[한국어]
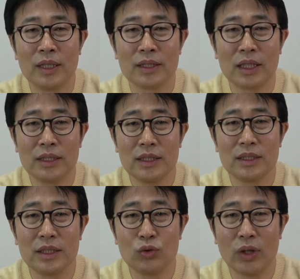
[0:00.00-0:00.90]
사실
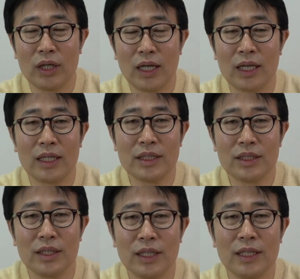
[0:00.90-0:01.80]
이제 유학을 나가기
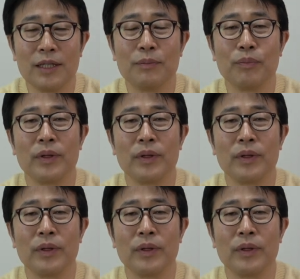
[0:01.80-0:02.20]
전에